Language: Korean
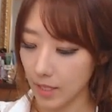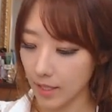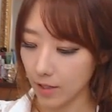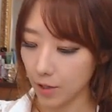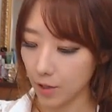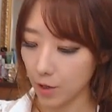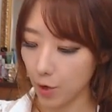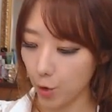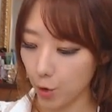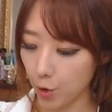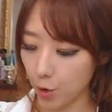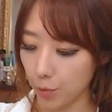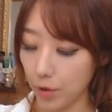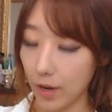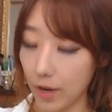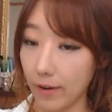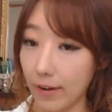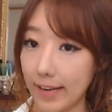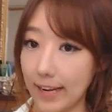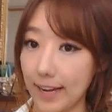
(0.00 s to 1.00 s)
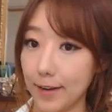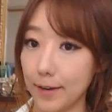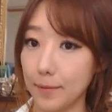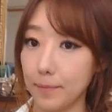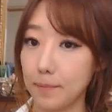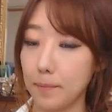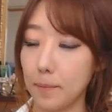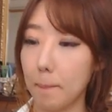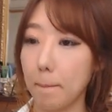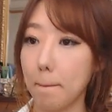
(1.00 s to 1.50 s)
이거 영어로 뭐라고 할까요?
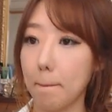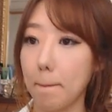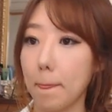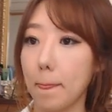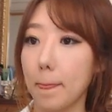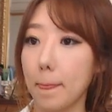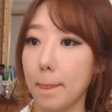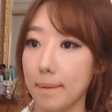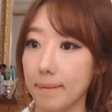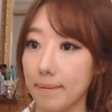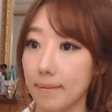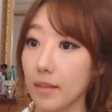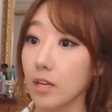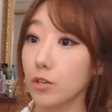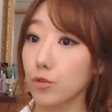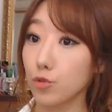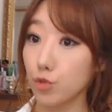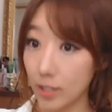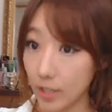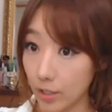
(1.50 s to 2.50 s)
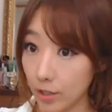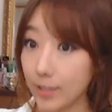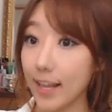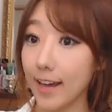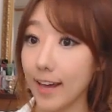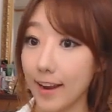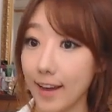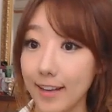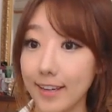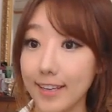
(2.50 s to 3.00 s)
우리 이건
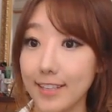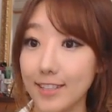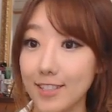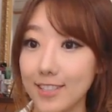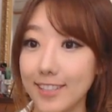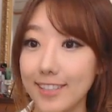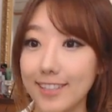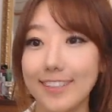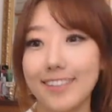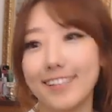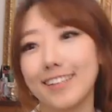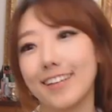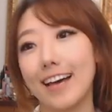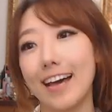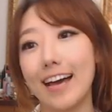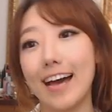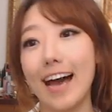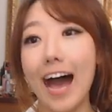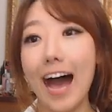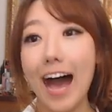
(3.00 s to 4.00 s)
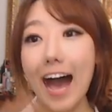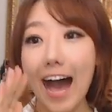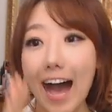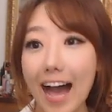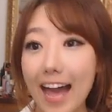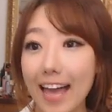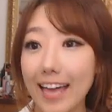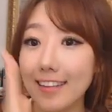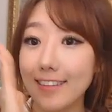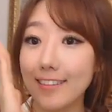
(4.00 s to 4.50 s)
알아야겠죠?
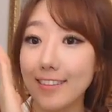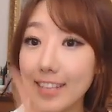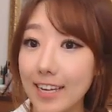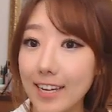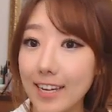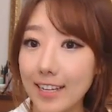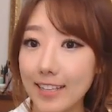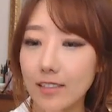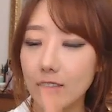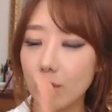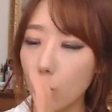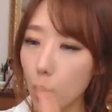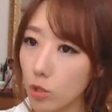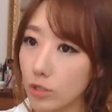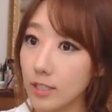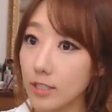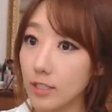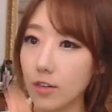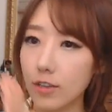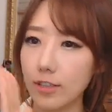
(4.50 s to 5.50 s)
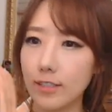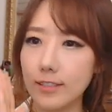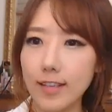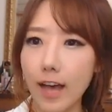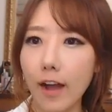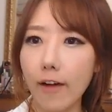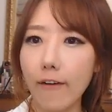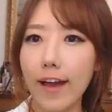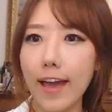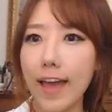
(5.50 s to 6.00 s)
I need 공식적인
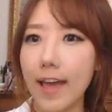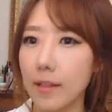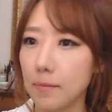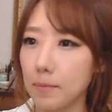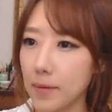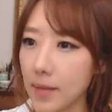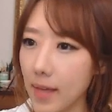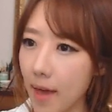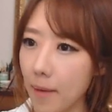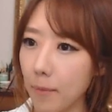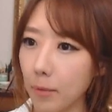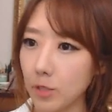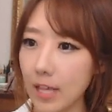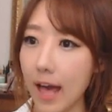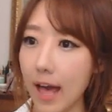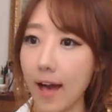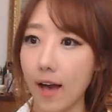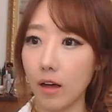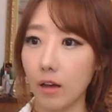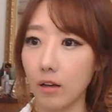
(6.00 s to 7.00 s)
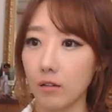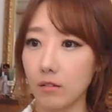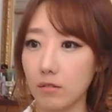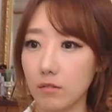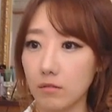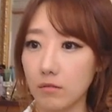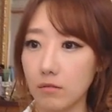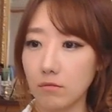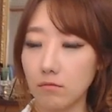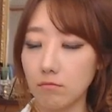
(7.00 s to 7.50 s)
사과 and 피해 보상
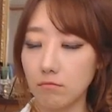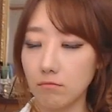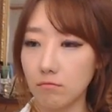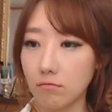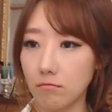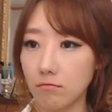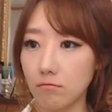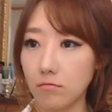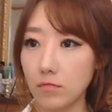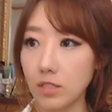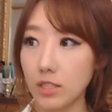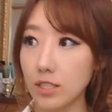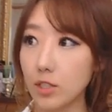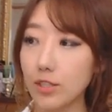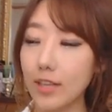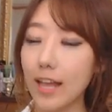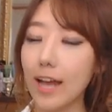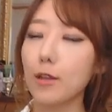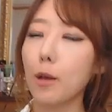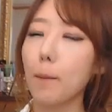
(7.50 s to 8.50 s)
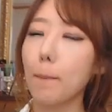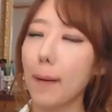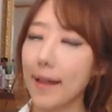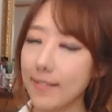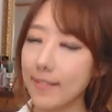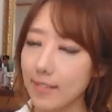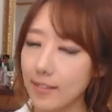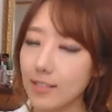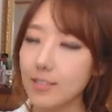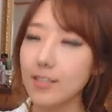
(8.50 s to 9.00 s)
이거 단어
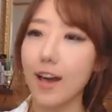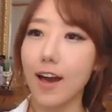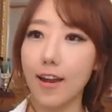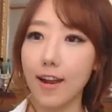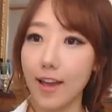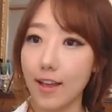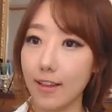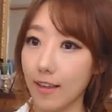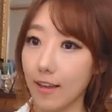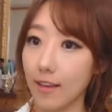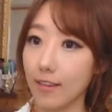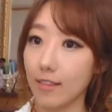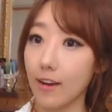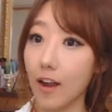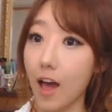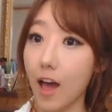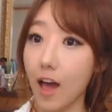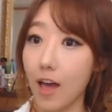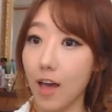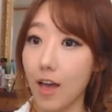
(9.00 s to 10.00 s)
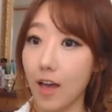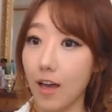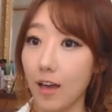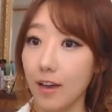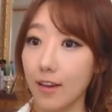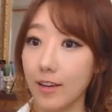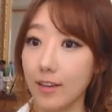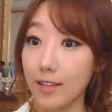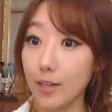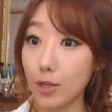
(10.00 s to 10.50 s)
반드시 알아야 돼 얘들아
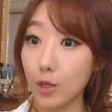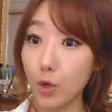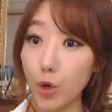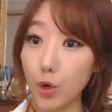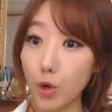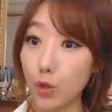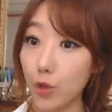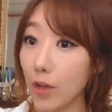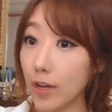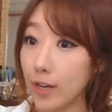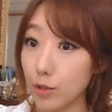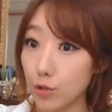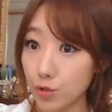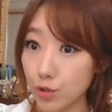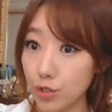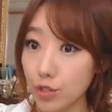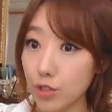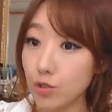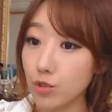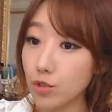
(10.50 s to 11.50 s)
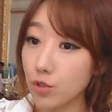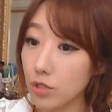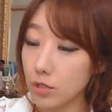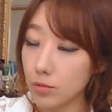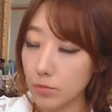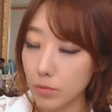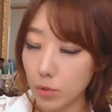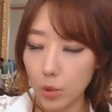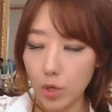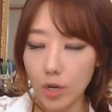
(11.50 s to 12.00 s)
이거 되게 수능
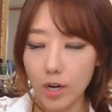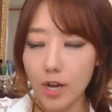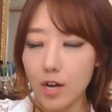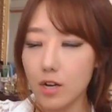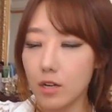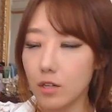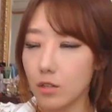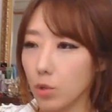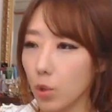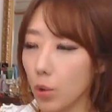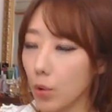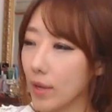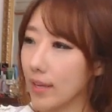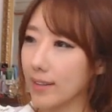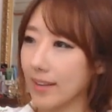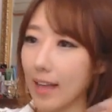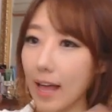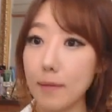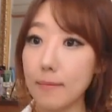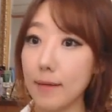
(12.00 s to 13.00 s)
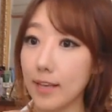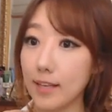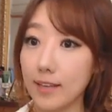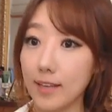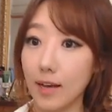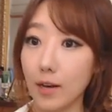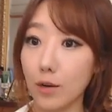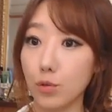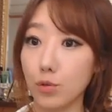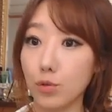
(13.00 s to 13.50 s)
뭐 토익 다 많이
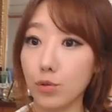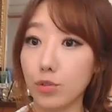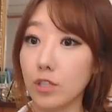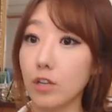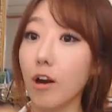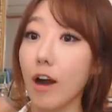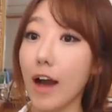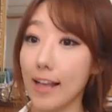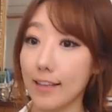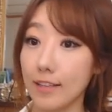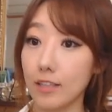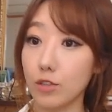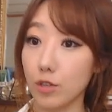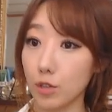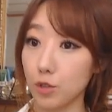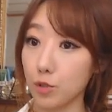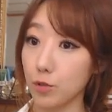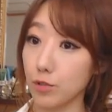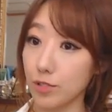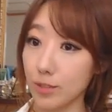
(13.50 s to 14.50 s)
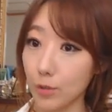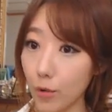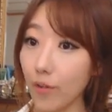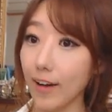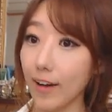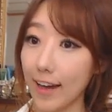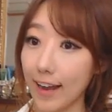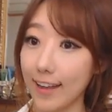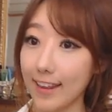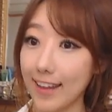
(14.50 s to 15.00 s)
나오고 그거 아니더라도
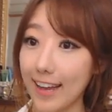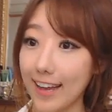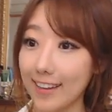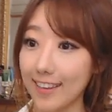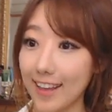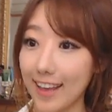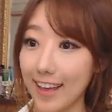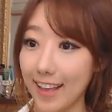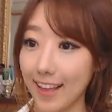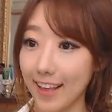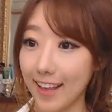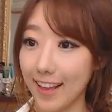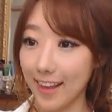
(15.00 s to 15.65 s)
꼭 알아놔야 돼